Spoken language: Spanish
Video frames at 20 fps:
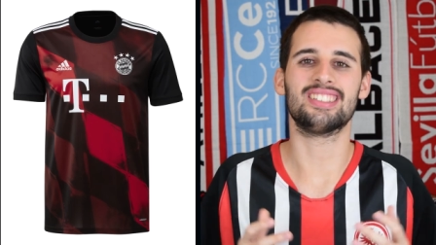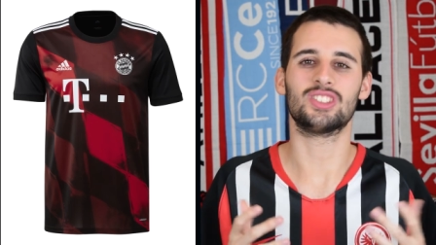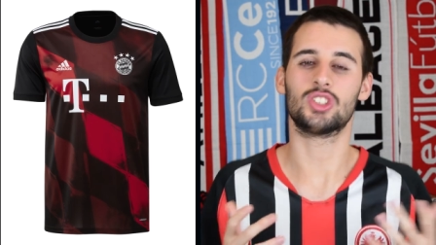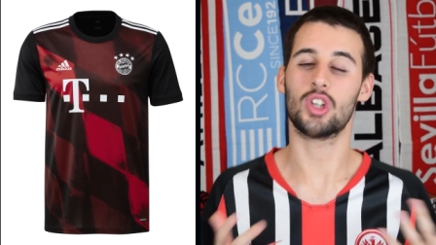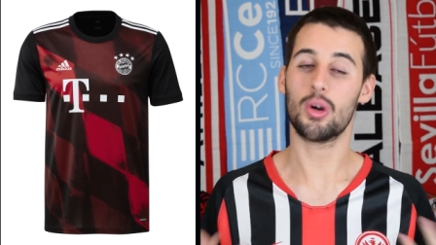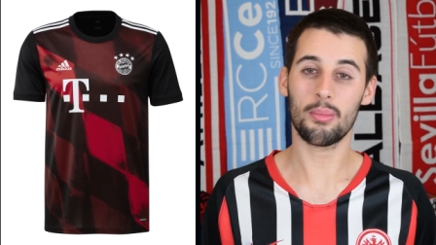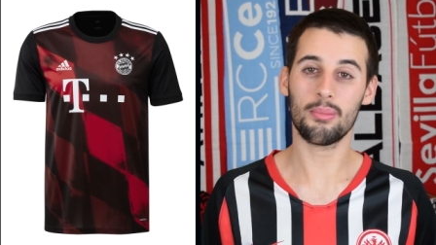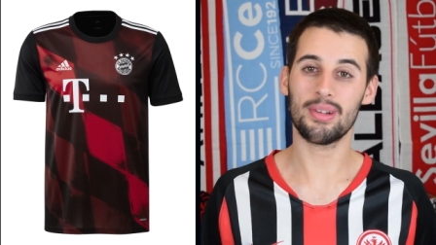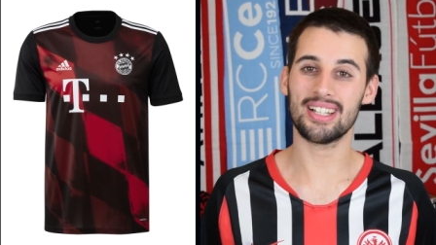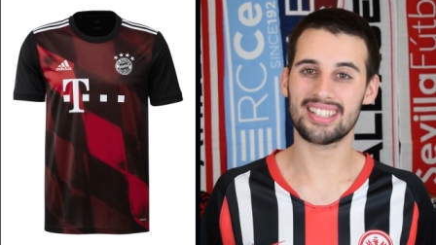
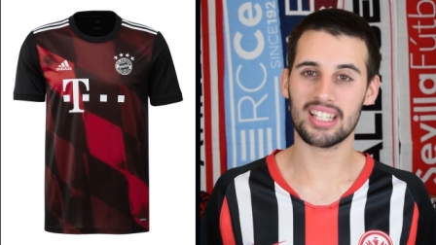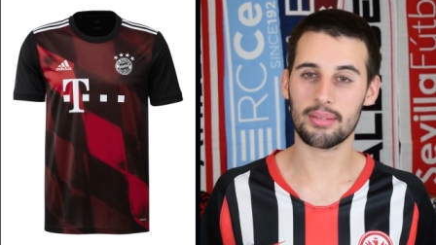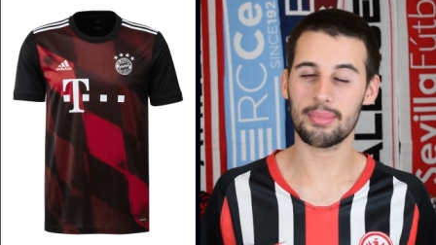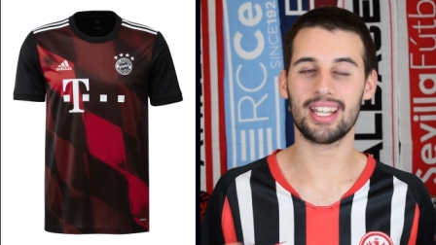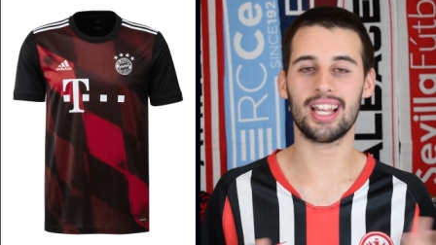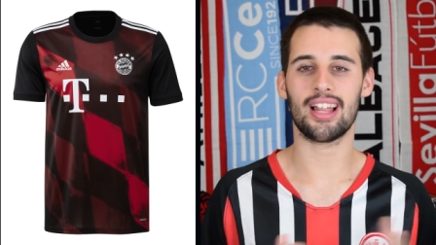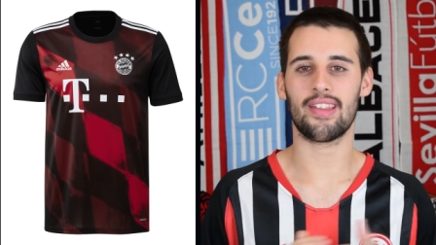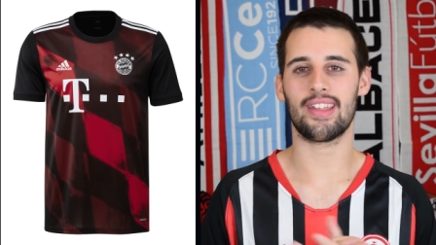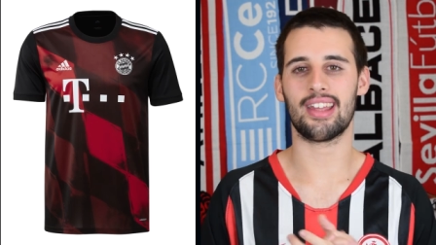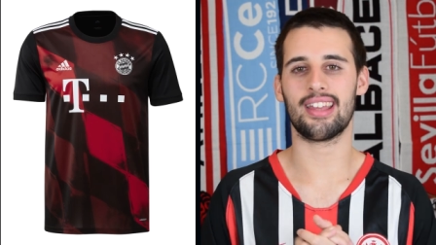no me
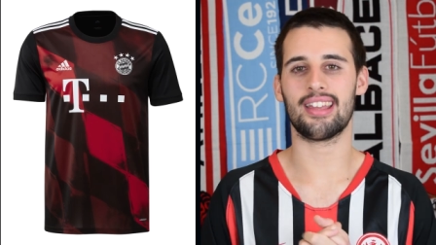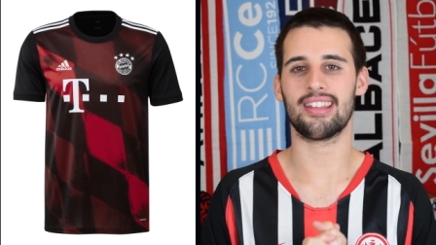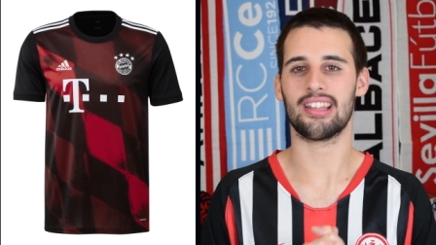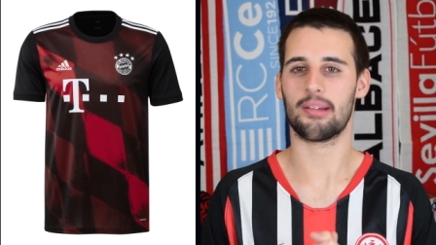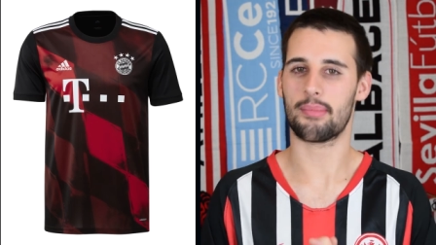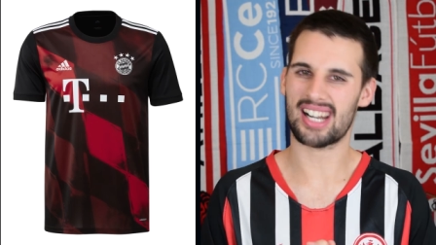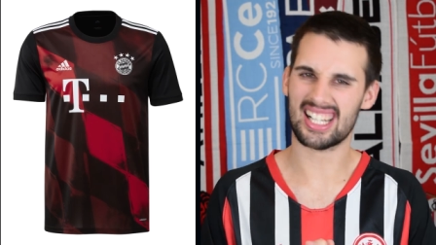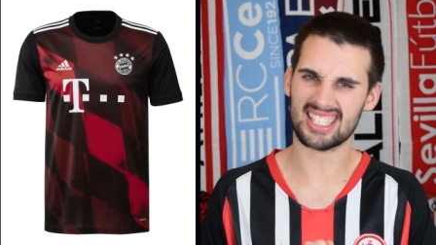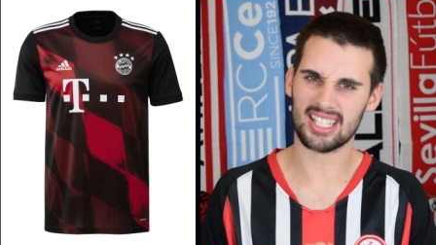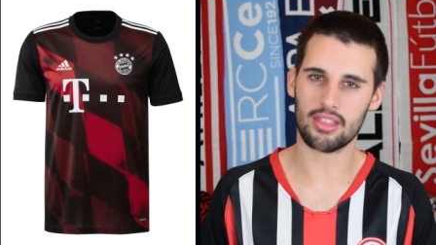termina de
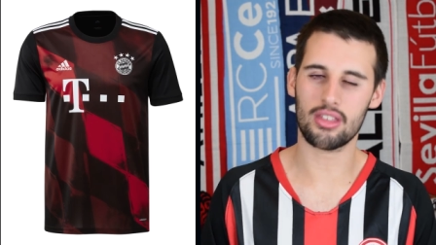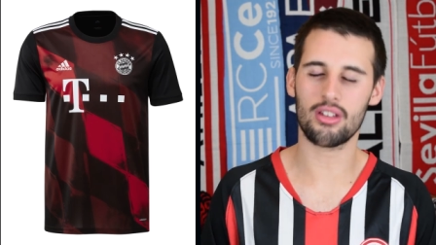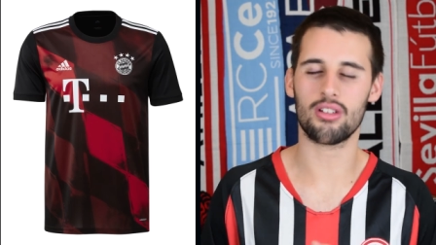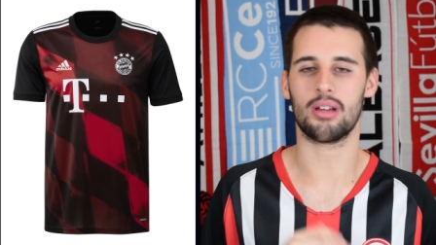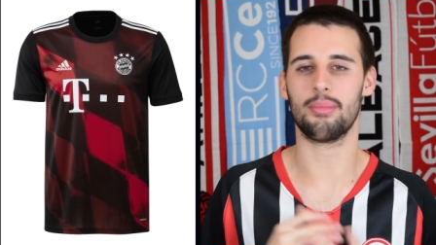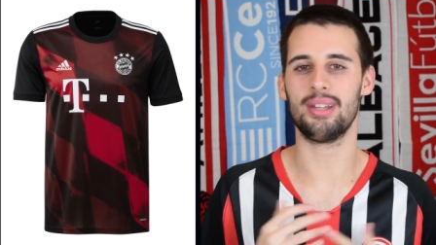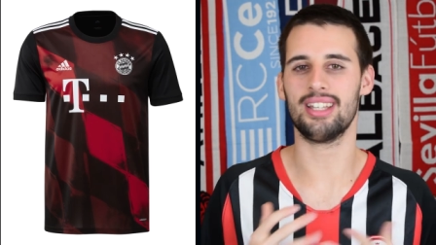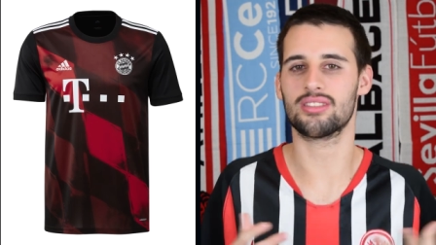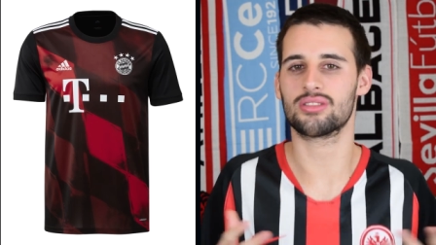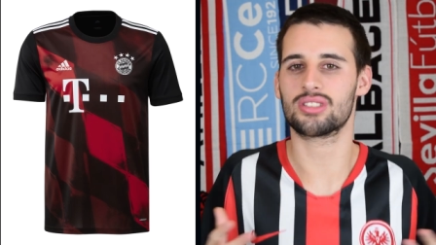llamar la atención
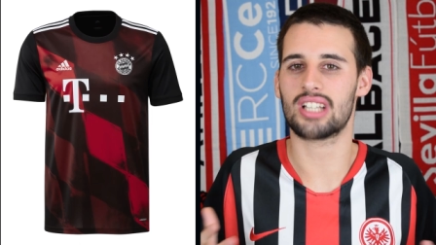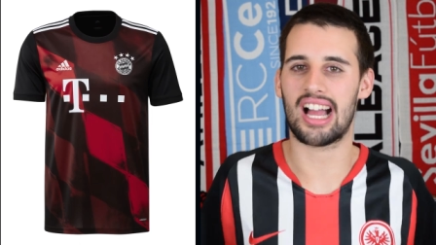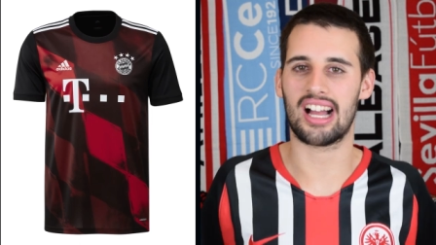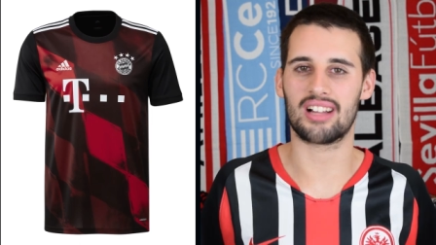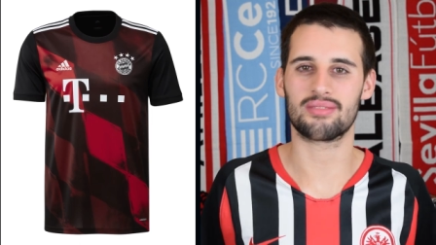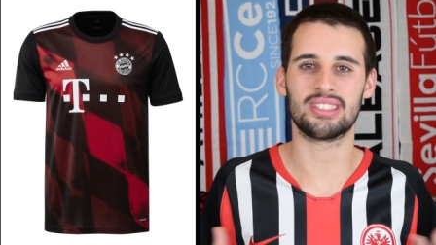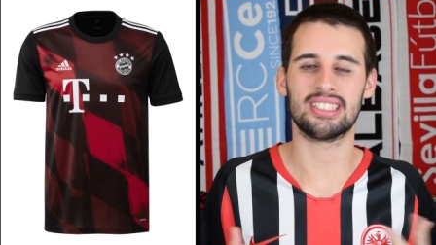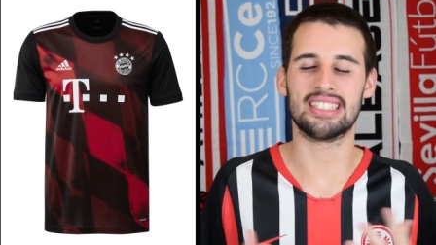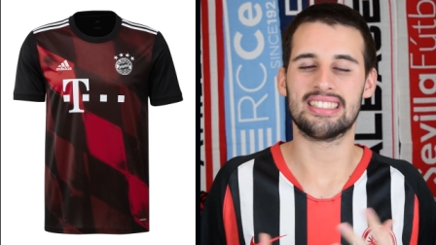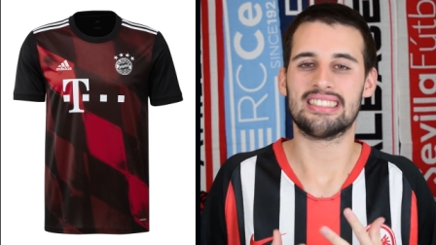a mí, o
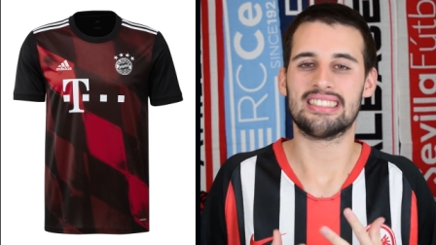sea,